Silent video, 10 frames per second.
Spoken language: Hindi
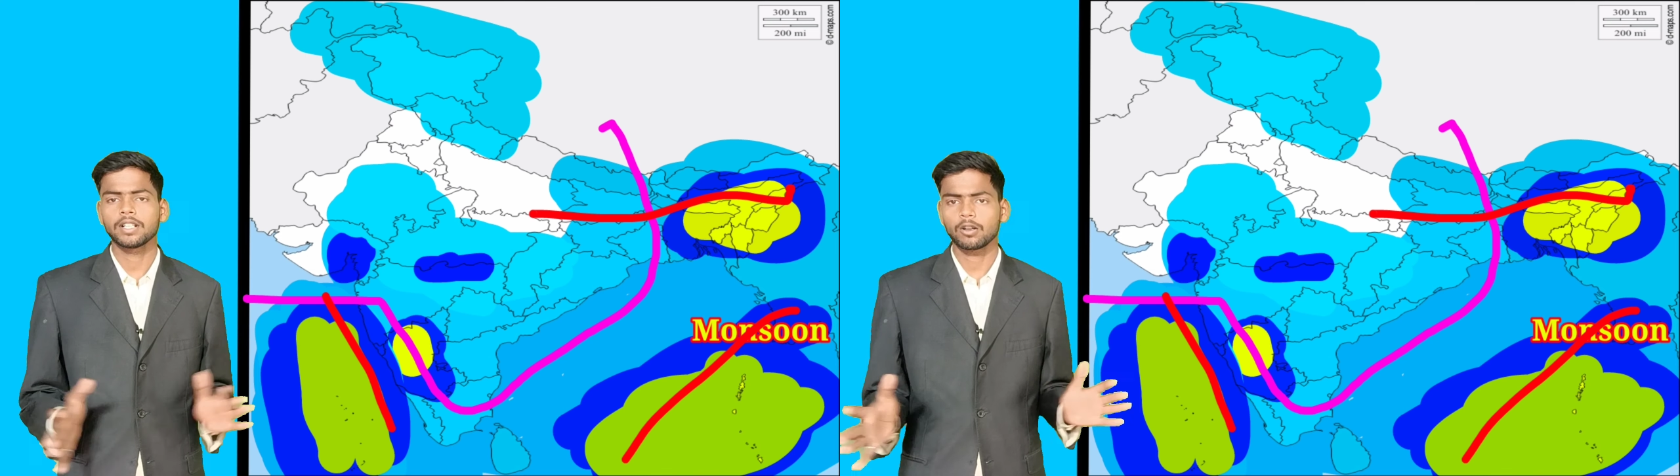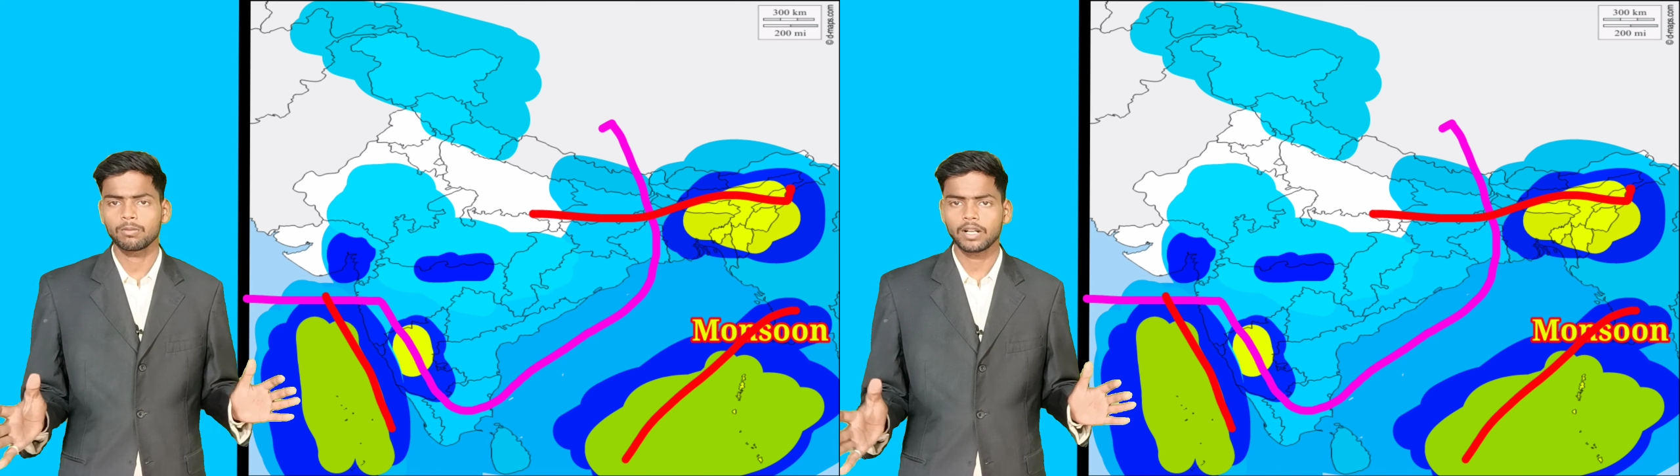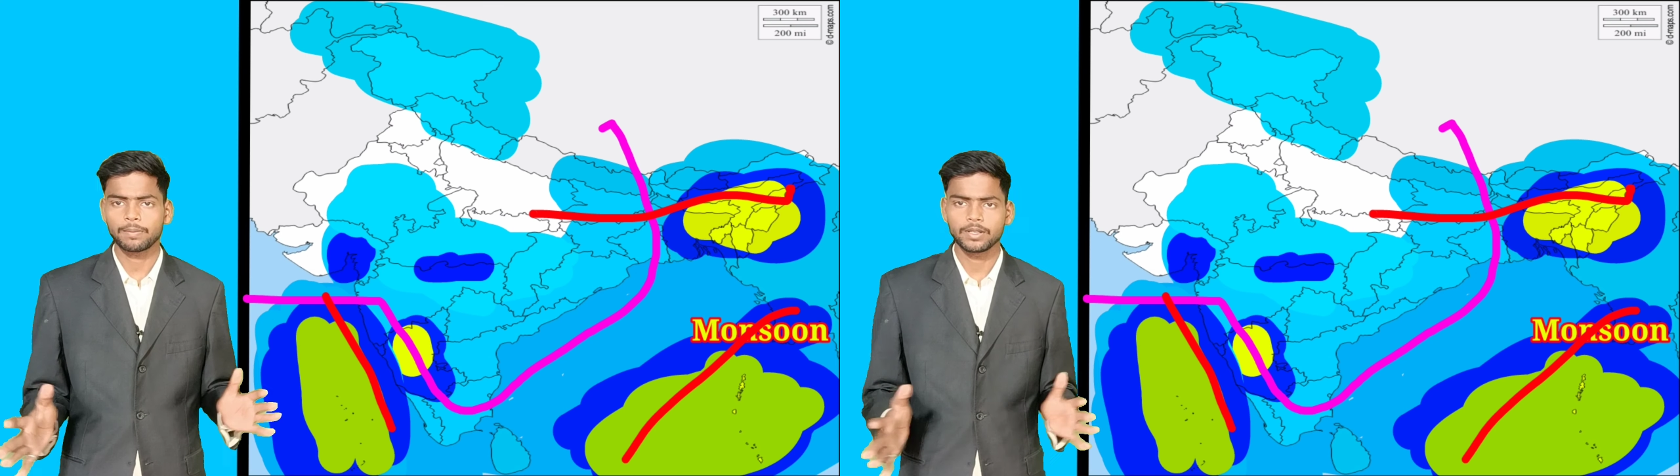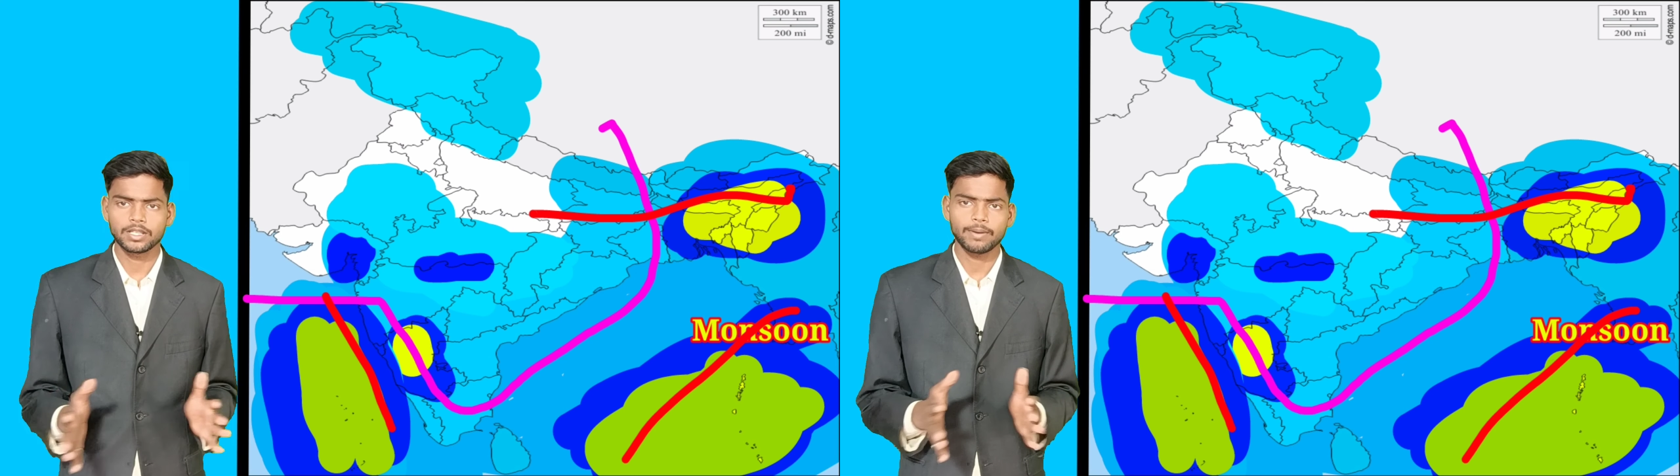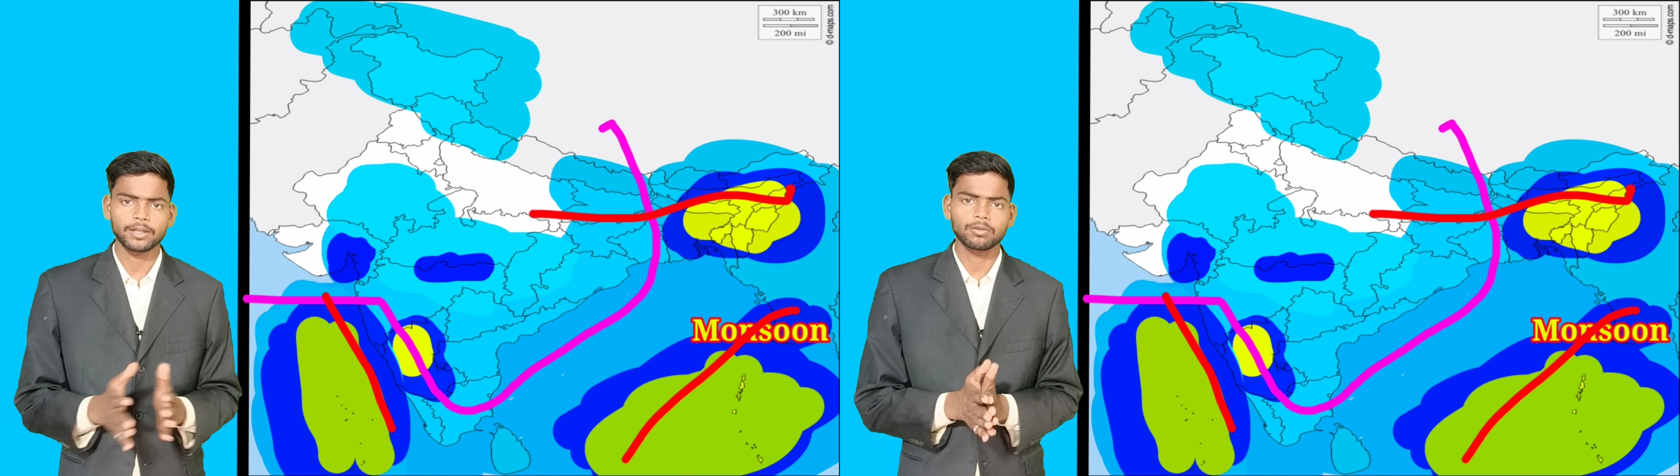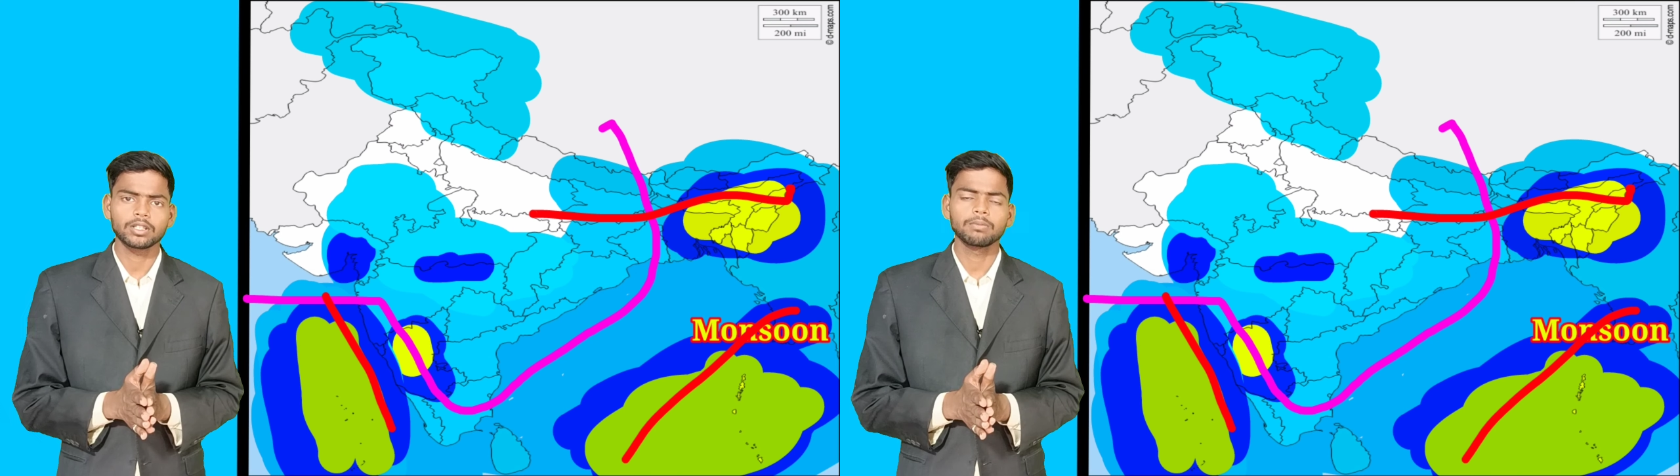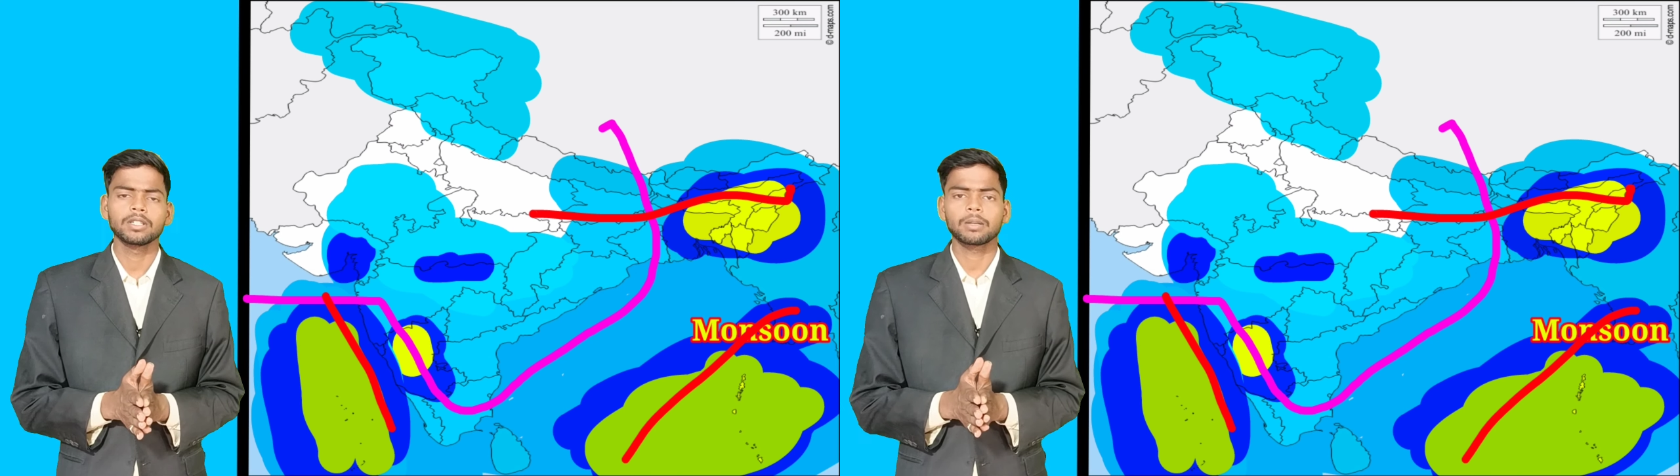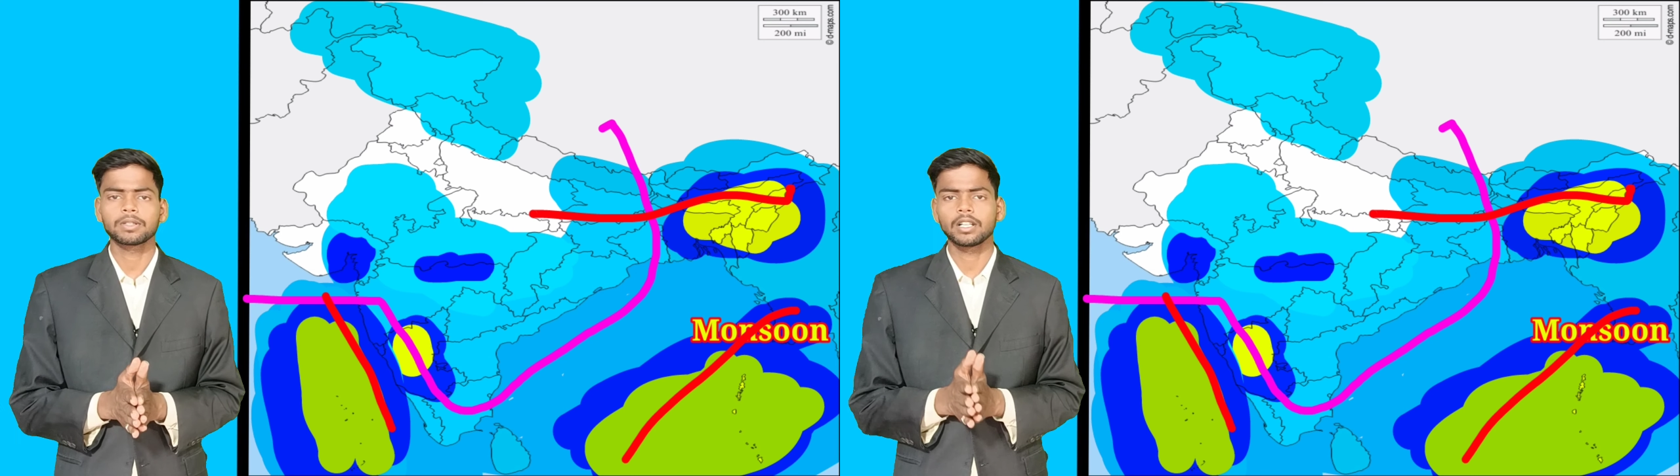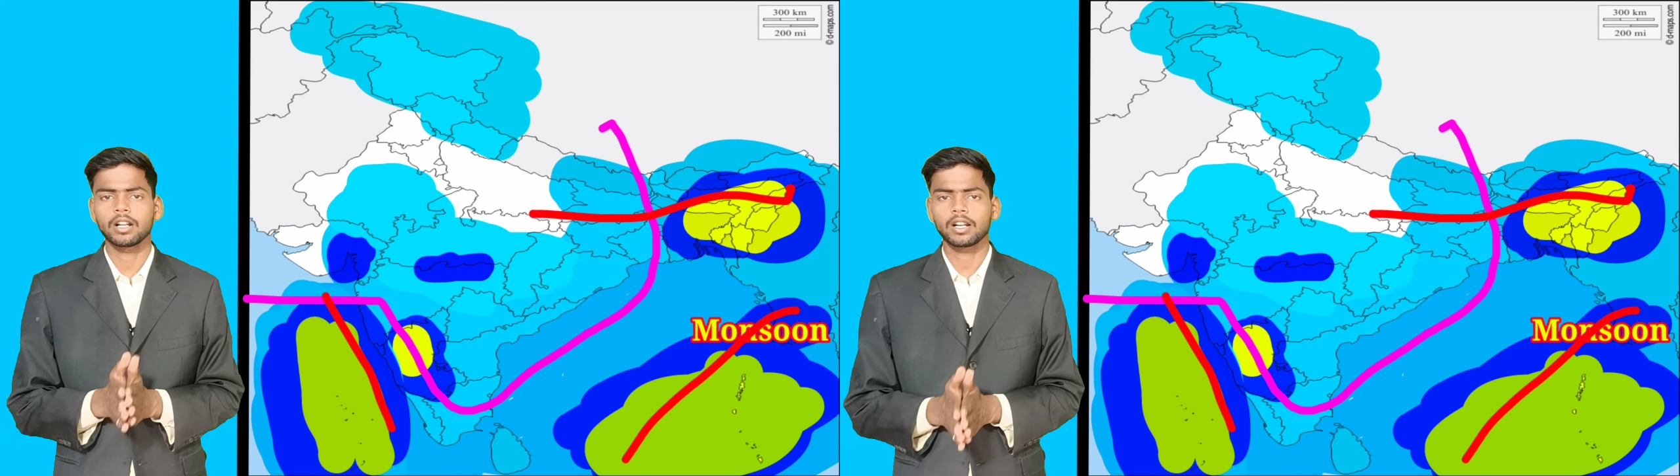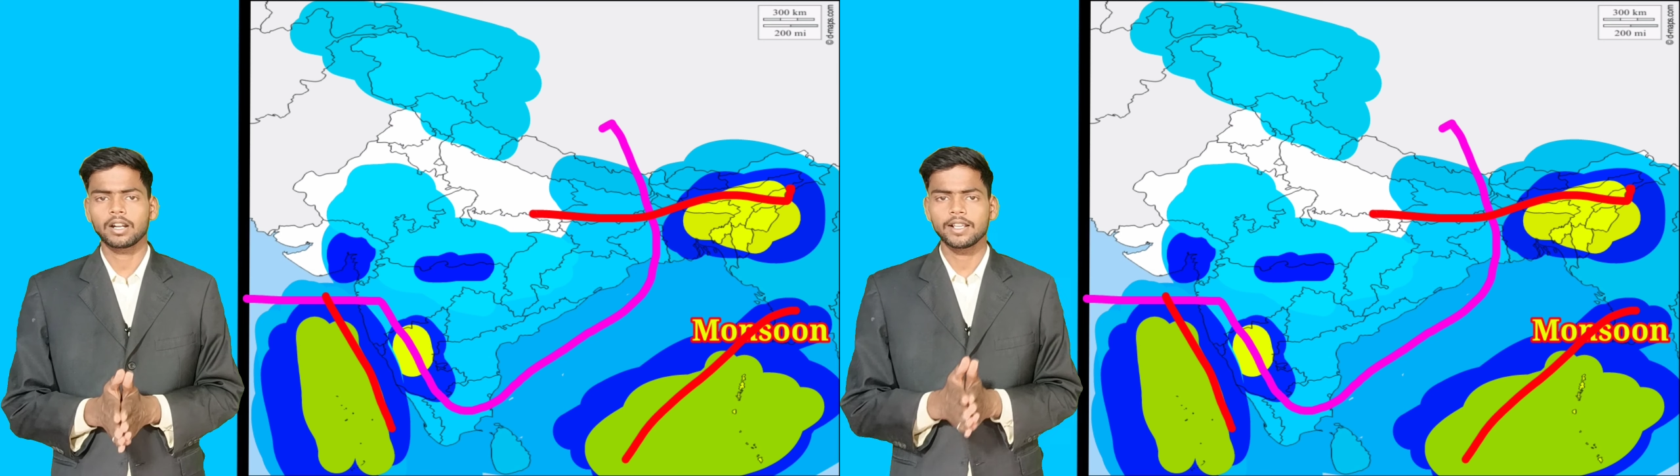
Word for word: कई इलाकों में काफ़ी अच्छी बारिश होगी विदर्भ तेलंगाना